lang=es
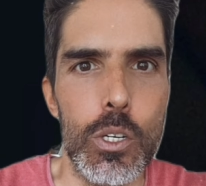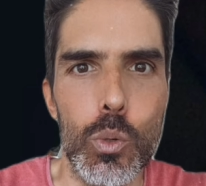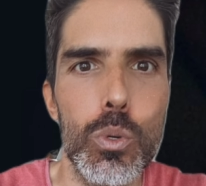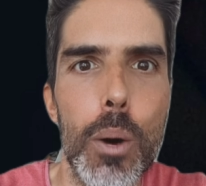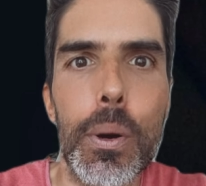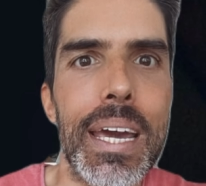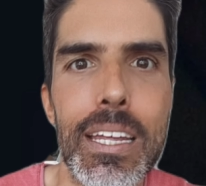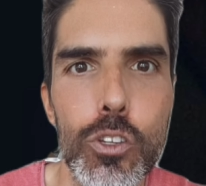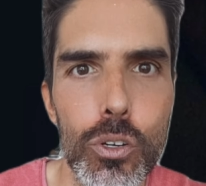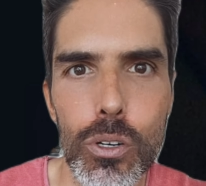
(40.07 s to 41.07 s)
un
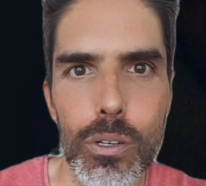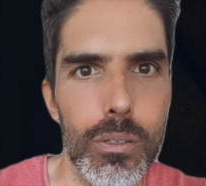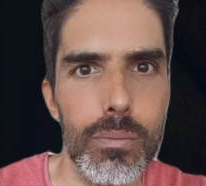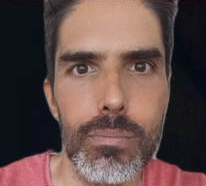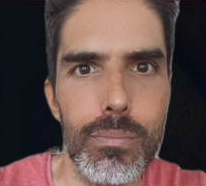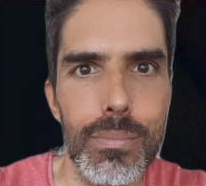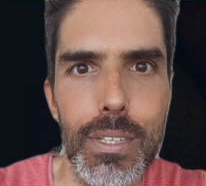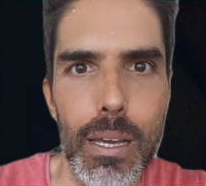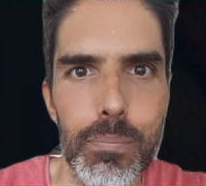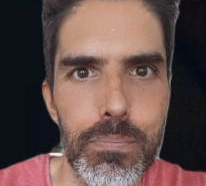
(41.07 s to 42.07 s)
objeto
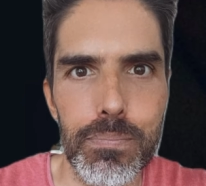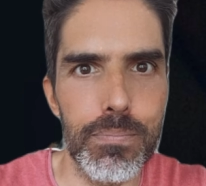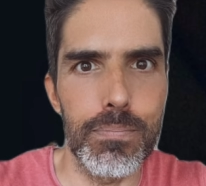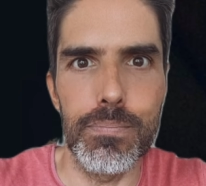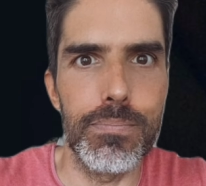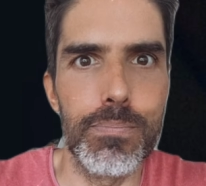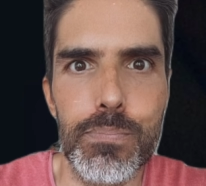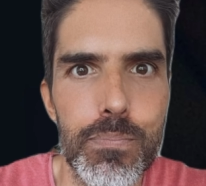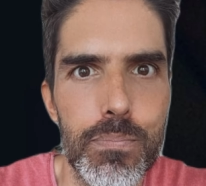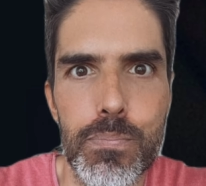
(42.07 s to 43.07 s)
de
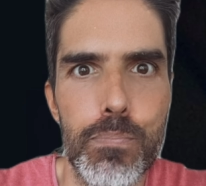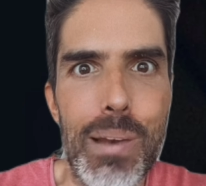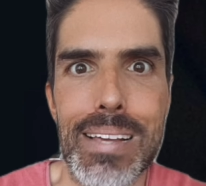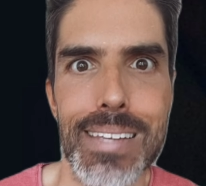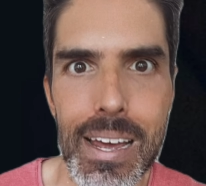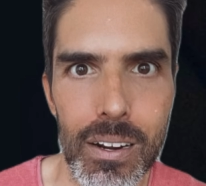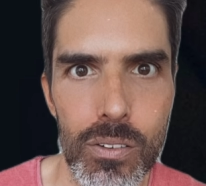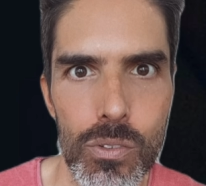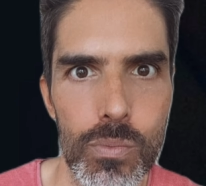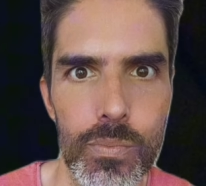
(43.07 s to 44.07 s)
placer.
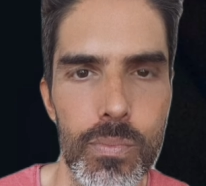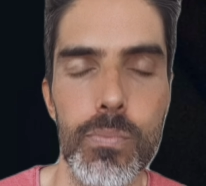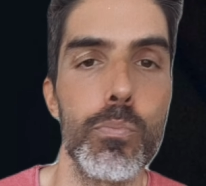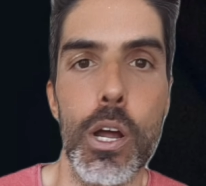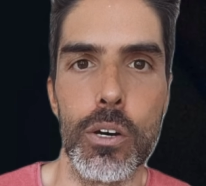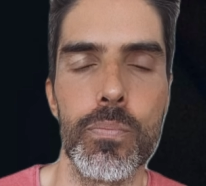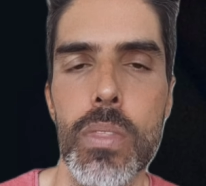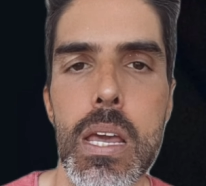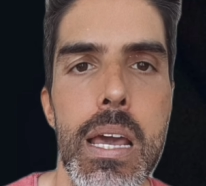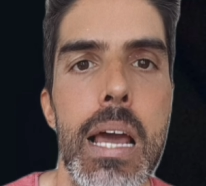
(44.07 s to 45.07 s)
Bueno,
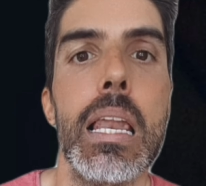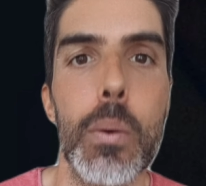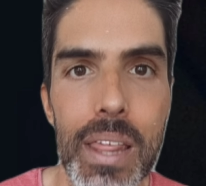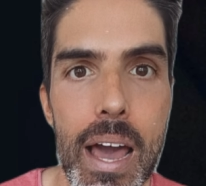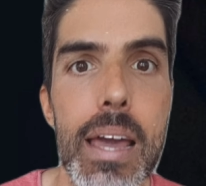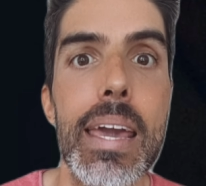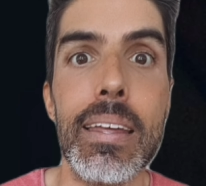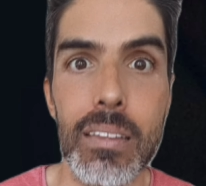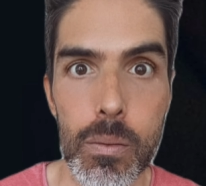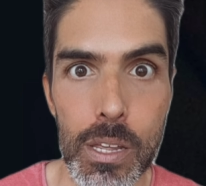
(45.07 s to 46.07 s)
la verdad es
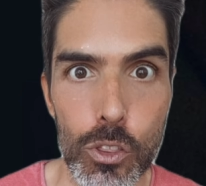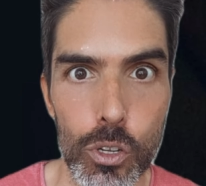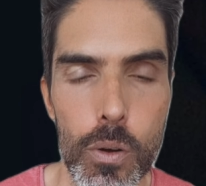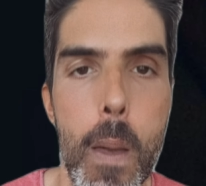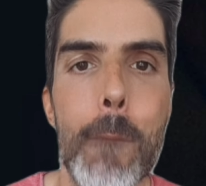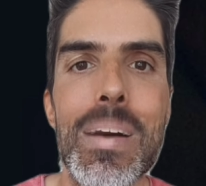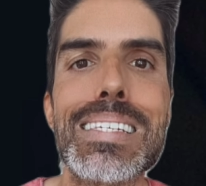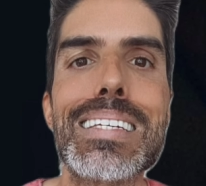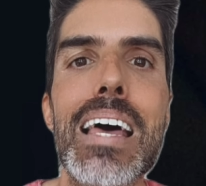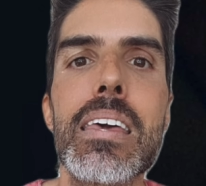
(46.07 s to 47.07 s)
tremendo. Más
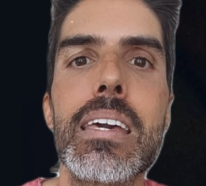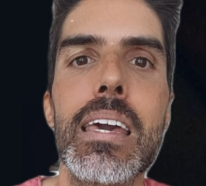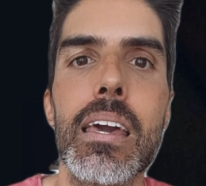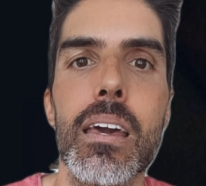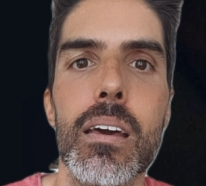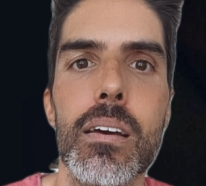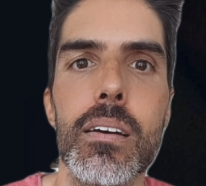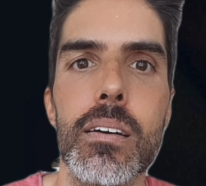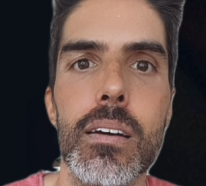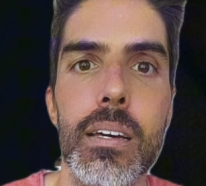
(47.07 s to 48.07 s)
allá de que
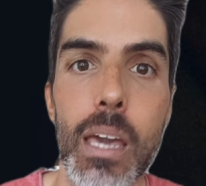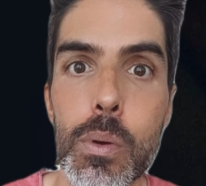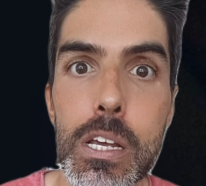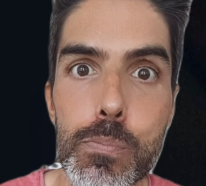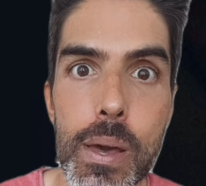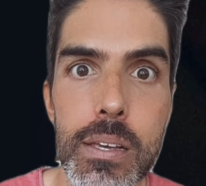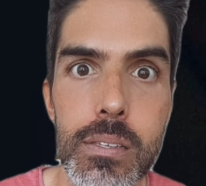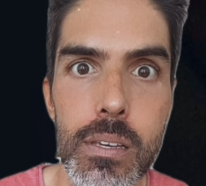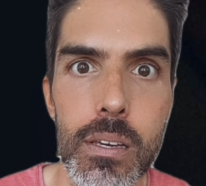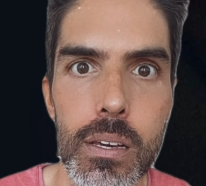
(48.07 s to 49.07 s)
Kevin
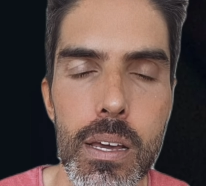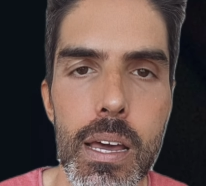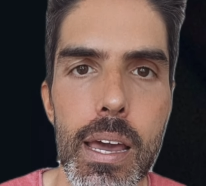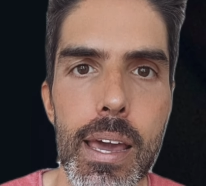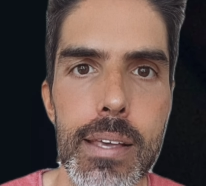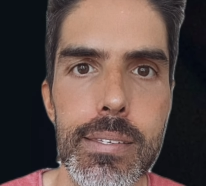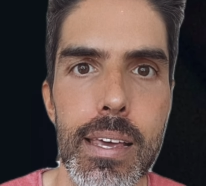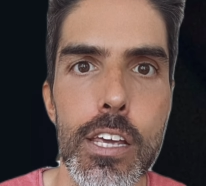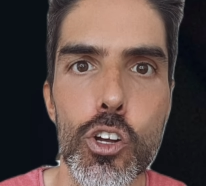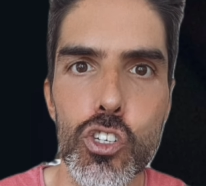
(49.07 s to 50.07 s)
Spacey es
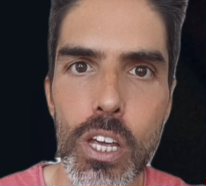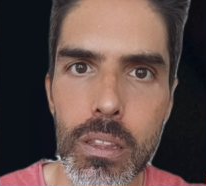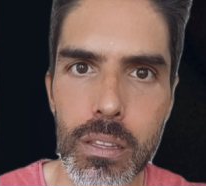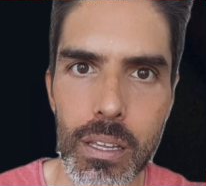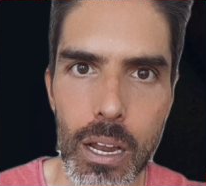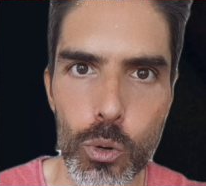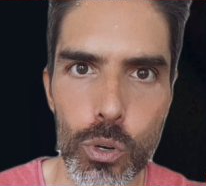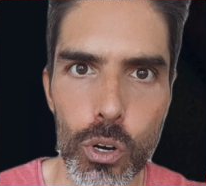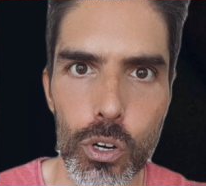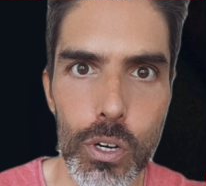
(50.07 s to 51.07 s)
inocente de
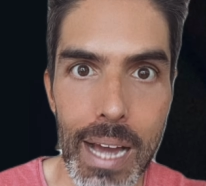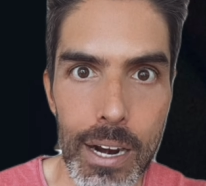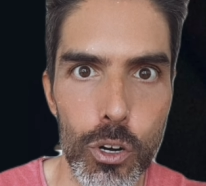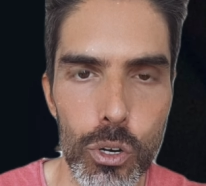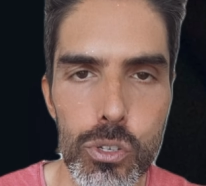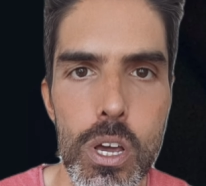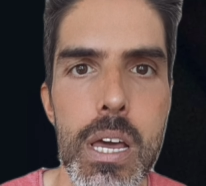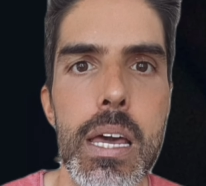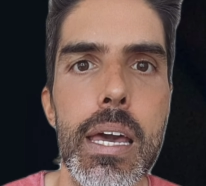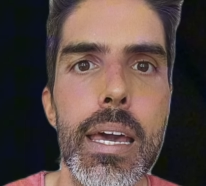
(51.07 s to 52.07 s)
algunos cargos,
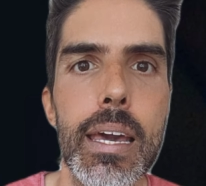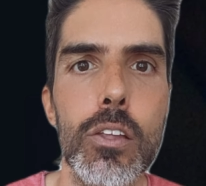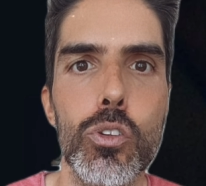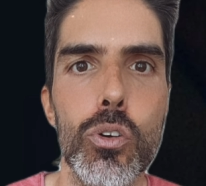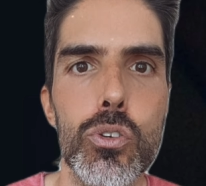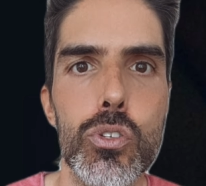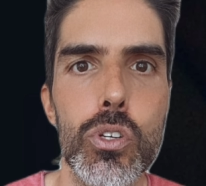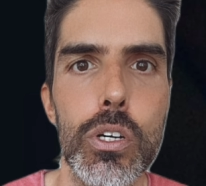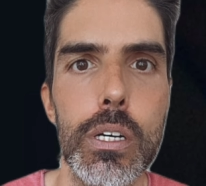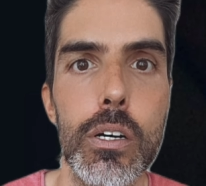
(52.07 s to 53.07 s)

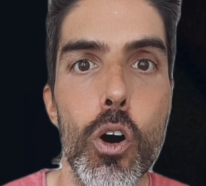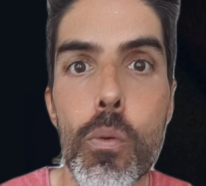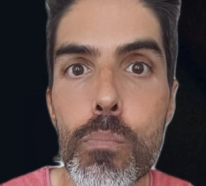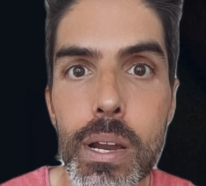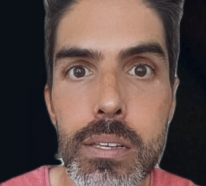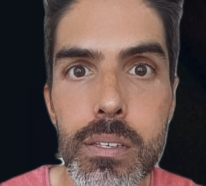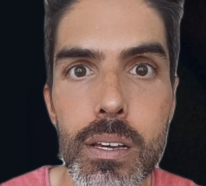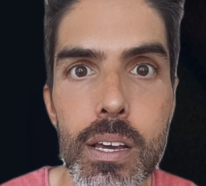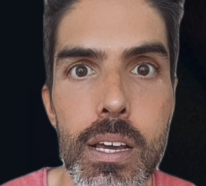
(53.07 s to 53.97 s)
estos hombres